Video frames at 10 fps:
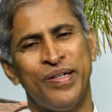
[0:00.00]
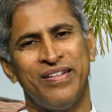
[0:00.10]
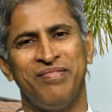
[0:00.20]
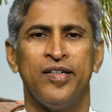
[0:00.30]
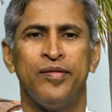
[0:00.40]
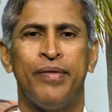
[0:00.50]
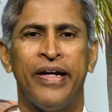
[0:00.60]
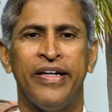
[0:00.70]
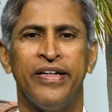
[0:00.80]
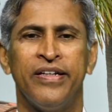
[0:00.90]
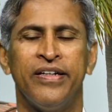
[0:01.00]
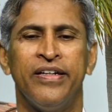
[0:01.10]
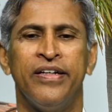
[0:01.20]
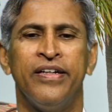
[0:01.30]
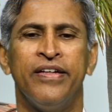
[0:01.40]
ఉంటాం మరి
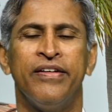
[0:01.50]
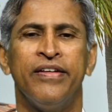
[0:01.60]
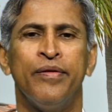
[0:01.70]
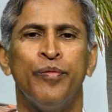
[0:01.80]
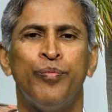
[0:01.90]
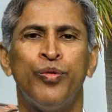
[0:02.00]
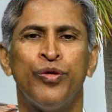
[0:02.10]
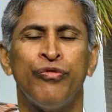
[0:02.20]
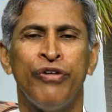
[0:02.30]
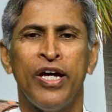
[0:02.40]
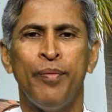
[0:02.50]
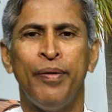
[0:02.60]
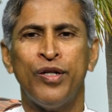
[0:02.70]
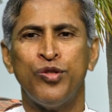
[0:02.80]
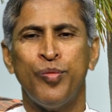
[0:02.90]
ఇప్పుడు వేలు
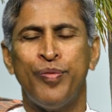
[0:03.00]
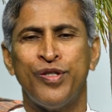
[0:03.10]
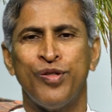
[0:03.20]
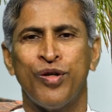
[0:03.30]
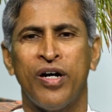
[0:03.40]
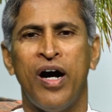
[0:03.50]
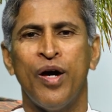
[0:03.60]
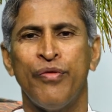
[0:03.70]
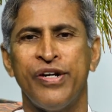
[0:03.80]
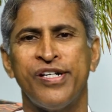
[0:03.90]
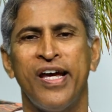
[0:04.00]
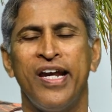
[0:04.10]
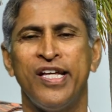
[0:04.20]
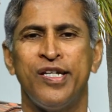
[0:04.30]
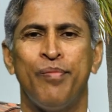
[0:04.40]
పెట్టి చూపించిన ఒక ఆరు
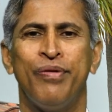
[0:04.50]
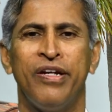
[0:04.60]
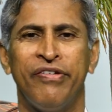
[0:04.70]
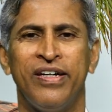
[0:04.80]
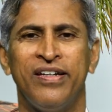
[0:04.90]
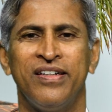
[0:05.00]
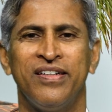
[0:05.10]
విషయాలు నేను చెప్పినవి